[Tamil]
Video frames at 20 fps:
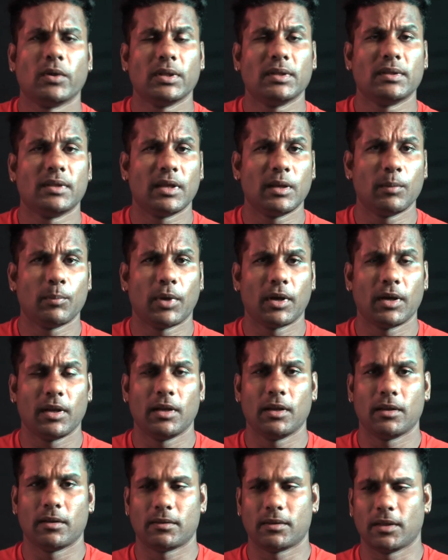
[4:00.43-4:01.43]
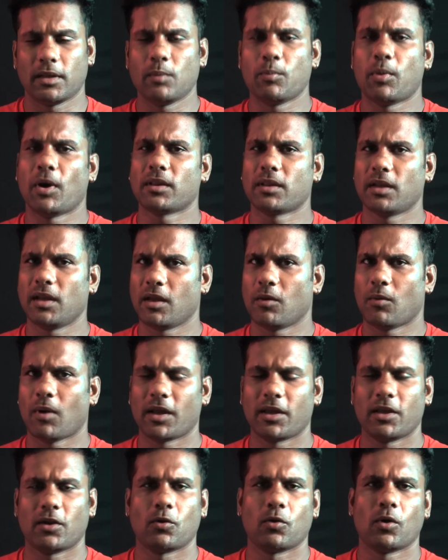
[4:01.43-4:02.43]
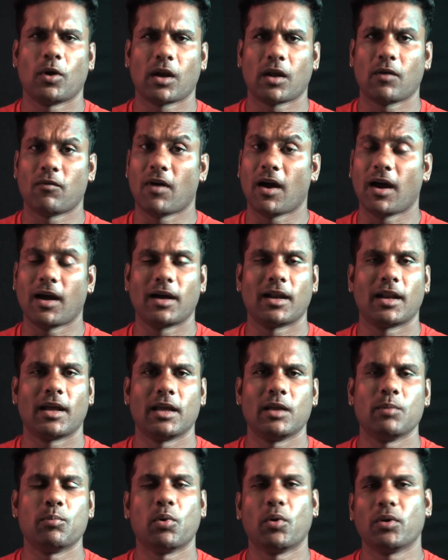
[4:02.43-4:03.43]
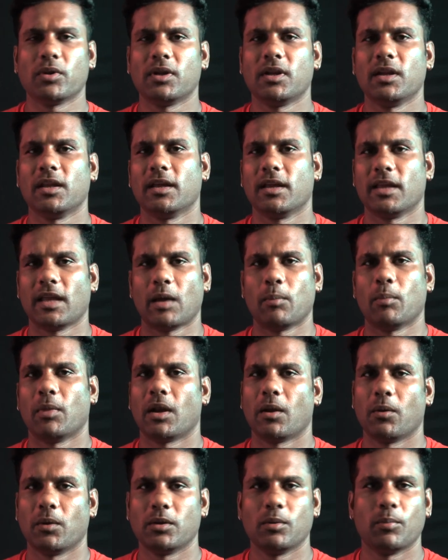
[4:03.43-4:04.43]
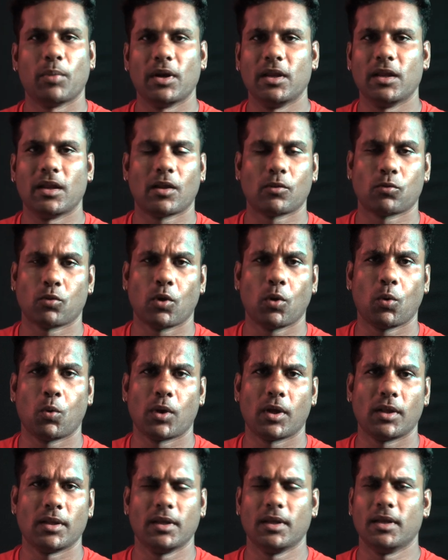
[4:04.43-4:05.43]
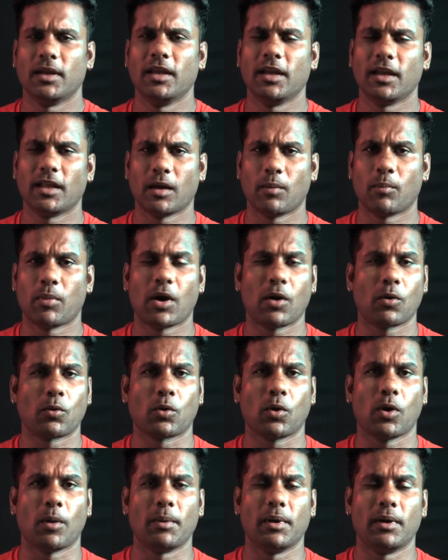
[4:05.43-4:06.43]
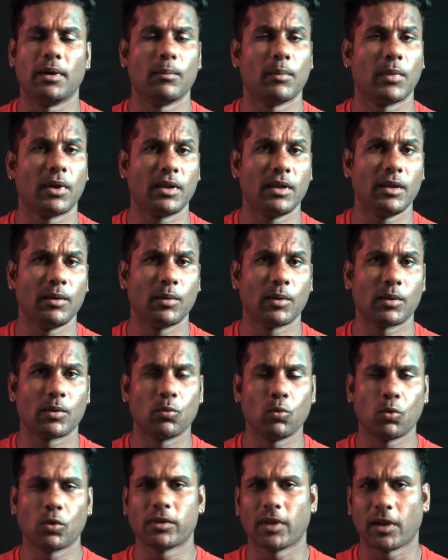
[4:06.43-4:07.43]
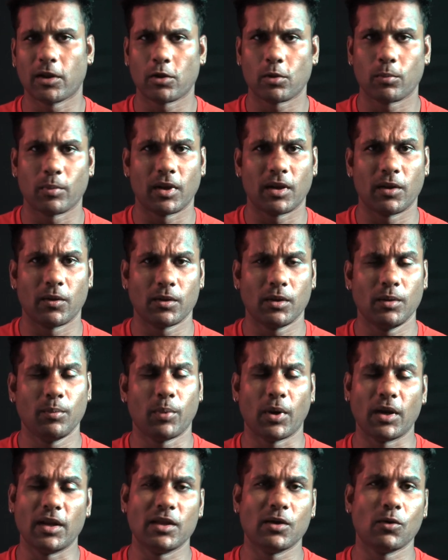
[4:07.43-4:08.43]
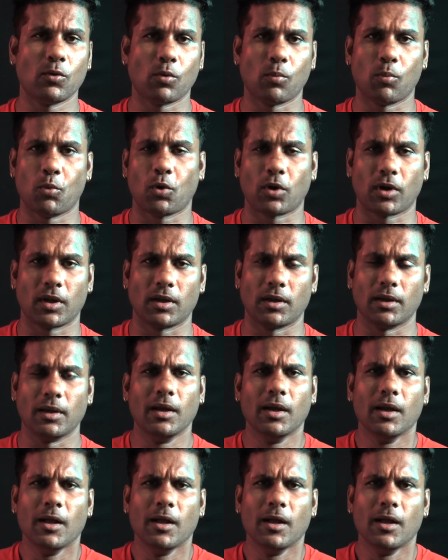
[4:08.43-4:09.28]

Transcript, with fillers: வந்து சரி பண்ணி சரி பார்த்து நீங்கள் வாங்கியிருக்கணும் ஆனால் வாங்கலை இப்போ வந்துட்டு நீங்கள் என் மேலே வந்து பள்ளியெல்லாம் சொல்லக்கூடாது நீங்கள் தான் பார்க்கணும் அப்படின்ற மாதிரி அந்த ஊர் தலைவர் மேலே வந்து பள்ளியும் ஒரு போடுறாரு